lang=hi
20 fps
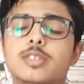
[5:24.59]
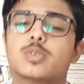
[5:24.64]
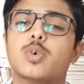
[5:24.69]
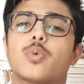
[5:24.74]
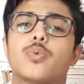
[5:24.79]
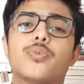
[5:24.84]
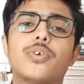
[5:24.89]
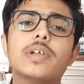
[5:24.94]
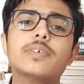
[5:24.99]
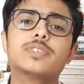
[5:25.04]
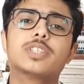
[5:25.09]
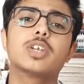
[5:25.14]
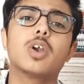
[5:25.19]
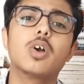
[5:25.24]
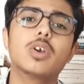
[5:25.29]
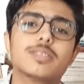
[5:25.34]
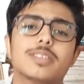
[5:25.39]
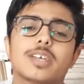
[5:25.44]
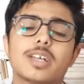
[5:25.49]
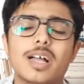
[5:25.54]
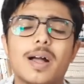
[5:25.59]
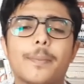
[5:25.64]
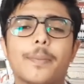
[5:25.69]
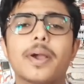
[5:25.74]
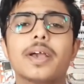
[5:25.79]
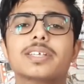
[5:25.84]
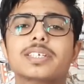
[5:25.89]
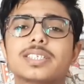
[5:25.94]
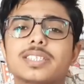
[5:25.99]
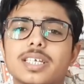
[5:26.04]
तो फिफ्थ राउंड तक
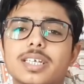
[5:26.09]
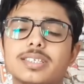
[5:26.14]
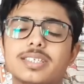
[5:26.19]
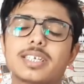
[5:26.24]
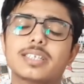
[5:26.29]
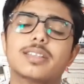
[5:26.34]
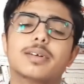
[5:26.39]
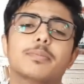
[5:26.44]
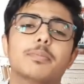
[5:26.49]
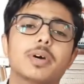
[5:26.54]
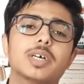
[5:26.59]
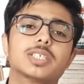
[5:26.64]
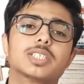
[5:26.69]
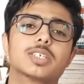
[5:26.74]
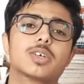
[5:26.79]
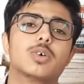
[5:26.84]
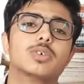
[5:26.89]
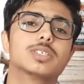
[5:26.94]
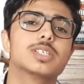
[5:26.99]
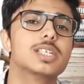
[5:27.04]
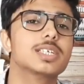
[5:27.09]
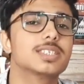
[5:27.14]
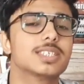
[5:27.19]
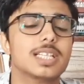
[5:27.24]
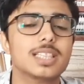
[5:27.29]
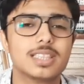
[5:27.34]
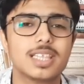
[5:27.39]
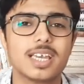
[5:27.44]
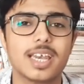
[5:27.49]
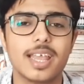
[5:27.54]
आपका इसी तरह से एकदम मस्त काउंसलिंग
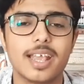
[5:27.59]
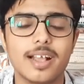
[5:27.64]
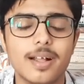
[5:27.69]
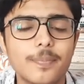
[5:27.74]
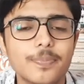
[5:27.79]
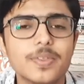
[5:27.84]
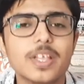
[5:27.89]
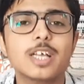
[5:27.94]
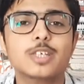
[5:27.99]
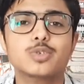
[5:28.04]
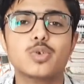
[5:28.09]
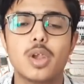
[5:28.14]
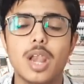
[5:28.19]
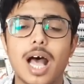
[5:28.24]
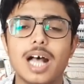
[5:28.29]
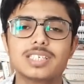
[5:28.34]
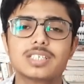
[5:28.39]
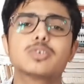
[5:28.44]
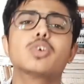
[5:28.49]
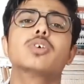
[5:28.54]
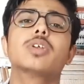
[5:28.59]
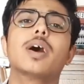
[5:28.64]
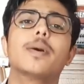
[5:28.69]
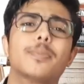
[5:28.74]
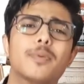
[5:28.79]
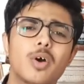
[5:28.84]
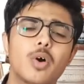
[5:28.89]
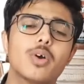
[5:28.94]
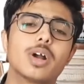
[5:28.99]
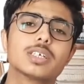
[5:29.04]
चलते रहेगा जो लास्ट राउंड
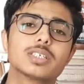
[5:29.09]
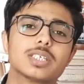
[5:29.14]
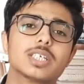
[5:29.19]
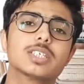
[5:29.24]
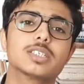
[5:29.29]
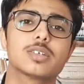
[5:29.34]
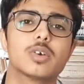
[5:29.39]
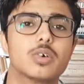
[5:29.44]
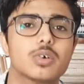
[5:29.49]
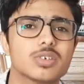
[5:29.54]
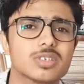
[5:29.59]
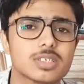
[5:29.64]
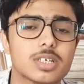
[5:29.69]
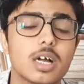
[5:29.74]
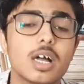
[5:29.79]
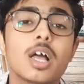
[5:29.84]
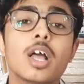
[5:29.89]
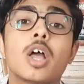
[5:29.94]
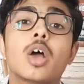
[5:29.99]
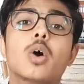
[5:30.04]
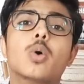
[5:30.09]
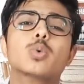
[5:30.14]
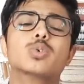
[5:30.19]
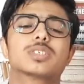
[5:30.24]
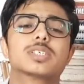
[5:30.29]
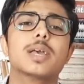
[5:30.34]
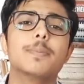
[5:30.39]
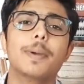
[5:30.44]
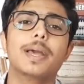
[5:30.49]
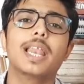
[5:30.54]
आपका होगा सिक्स राउंड उसका
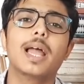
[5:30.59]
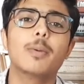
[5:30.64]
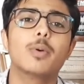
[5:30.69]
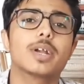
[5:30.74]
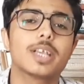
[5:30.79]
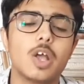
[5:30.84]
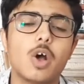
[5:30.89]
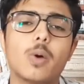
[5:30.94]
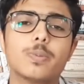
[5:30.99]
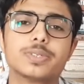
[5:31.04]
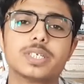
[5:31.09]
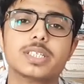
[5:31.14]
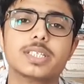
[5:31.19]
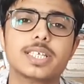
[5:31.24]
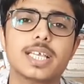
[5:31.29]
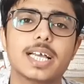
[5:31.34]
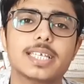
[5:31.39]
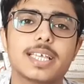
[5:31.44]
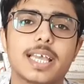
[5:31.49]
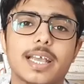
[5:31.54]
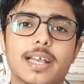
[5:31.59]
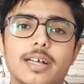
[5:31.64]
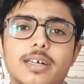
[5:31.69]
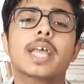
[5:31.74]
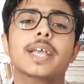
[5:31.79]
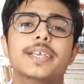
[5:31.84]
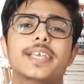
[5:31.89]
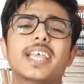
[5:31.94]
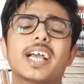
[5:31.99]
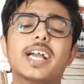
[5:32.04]
उसके पहले आपको क्या ऑप्शन दिया जाएगा
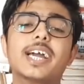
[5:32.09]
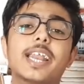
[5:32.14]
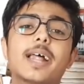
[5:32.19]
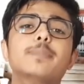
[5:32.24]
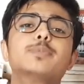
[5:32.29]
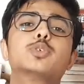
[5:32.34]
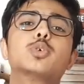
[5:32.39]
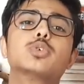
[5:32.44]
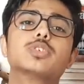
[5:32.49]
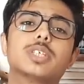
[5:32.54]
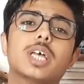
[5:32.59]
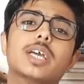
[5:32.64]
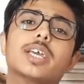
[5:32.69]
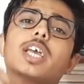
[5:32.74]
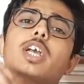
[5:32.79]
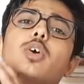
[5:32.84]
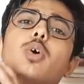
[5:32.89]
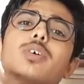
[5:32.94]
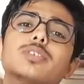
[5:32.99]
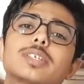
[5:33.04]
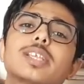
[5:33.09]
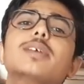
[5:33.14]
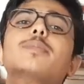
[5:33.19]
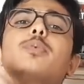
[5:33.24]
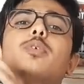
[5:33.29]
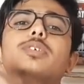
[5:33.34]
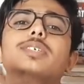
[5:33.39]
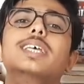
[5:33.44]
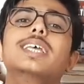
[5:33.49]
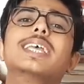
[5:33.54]
कि अगर आप जोसा के काउंसलिंग
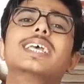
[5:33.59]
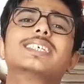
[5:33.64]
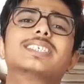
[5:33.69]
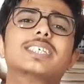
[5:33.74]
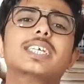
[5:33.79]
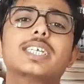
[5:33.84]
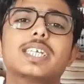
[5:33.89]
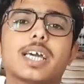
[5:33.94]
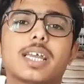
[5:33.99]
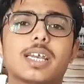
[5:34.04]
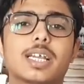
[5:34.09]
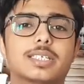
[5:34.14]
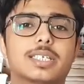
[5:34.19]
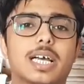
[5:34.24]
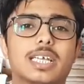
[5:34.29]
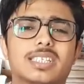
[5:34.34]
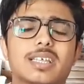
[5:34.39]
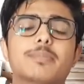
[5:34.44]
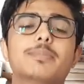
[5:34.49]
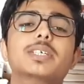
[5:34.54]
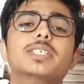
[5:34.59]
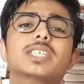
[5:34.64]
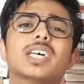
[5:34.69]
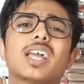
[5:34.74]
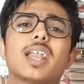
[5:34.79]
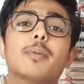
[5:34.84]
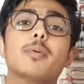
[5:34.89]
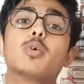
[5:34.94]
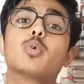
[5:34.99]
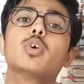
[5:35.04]
प्रोसेस से एग्जिट करना चाहते हैं मीन्स
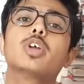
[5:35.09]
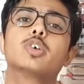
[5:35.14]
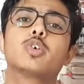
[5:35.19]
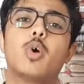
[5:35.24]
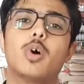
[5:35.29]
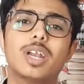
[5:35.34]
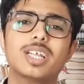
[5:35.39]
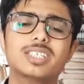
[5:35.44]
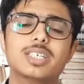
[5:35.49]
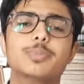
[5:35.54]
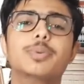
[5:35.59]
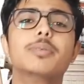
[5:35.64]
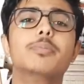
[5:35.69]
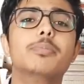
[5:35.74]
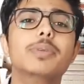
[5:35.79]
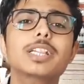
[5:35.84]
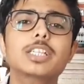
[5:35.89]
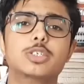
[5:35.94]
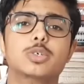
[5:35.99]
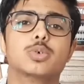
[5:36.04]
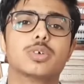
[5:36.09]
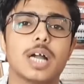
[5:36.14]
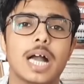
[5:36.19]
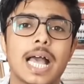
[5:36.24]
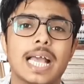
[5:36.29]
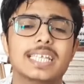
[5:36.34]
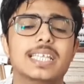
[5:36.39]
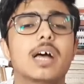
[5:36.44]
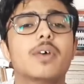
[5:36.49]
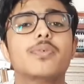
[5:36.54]
अगर आपको कोई कॉलेज अभी मिल चुका
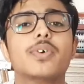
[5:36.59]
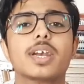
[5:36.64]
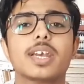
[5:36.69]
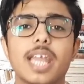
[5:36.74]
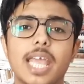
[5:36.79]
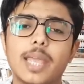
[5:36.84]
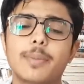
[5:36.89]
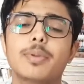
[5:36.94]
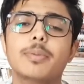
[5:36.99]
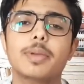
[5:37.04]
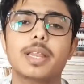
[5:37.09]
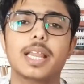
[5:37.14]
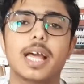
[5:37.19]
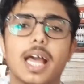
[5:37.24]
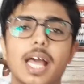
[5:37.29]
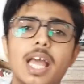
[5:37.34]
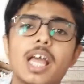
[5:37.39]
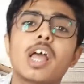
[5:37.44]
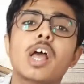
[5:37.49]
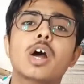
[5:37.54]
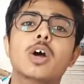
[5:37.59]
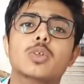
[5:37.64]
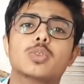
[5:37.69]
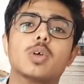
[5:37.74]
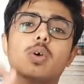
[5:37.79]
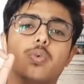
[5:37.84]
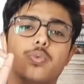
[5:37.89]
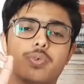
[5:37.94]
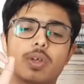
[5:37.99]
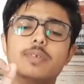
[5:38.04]
है या फिर नहीं भी मिला है
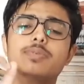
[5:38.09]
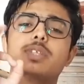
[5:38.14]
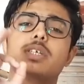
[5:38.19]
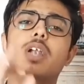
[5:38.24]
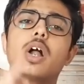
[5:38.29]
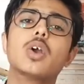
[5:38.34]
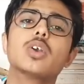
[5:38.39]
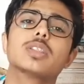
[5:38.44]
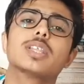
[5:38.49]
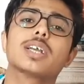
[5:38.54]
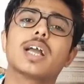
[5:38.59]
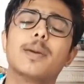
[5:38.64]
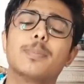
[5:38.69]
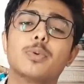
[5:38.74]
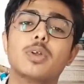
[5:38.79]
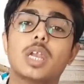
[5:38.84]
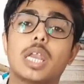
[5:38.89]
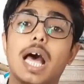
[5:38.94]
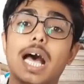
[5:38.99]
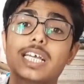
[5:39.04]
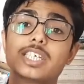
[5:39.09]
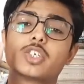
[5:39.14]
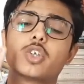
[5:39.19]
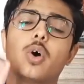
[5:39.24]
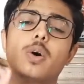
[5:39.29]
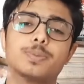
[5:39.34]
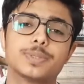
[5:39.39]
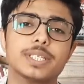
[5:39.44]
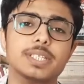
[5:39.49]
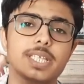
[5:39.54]
तो फिफ्थ राउंड तक आपको लास्ट
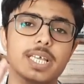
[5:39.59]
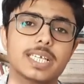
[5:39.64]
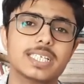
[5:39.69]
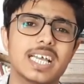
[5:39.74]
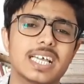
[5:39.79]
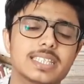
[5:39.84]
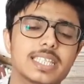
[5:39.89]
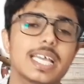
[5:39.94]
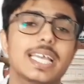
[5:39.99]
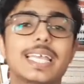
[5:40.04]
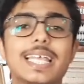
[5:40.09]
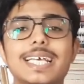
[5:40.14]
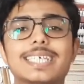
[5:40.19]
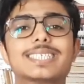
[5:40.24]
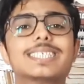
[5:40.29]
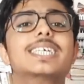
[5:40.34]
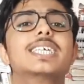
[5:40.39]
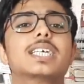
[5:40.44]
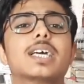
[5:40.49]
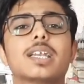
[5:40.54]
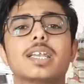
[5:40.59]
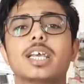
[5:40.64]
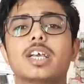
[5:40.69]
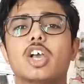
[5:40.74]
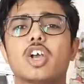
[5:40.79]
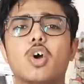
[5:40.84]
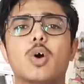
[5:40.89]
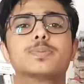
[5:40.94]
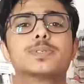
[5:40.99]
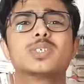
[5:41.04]
ऑप्शन दिया जाता है एग्जिट करने
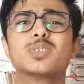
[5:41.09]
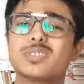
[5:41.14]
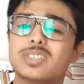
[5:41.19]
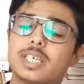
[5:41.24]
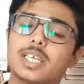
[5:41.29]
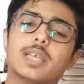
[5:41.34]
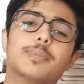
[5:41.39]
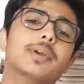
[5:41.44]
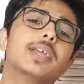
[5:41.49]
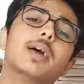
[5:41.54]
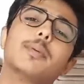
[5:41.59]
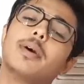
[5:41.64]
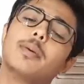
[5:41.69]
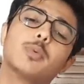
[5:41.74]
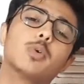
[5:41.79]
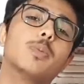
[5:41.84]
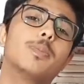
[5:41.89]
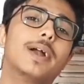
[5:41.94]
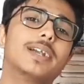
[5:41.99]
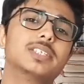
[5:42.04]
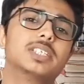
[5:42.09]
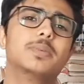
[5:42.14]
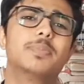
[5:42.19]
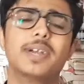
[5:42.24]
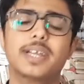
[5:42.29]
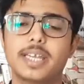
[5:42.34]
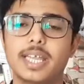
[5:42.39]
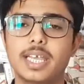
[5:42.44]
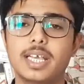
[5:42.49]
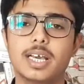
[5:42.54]
का ऑप्शन होता है कि भाई अब हमको
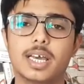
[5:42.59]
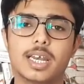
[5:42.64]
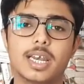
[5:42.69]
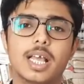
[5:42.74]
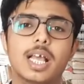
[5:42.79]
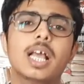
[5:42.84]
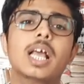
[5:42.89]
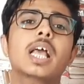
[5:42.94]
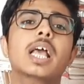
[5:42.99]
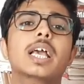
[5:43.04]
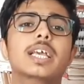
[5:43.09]
पार्टिसिपेट नहीं करना है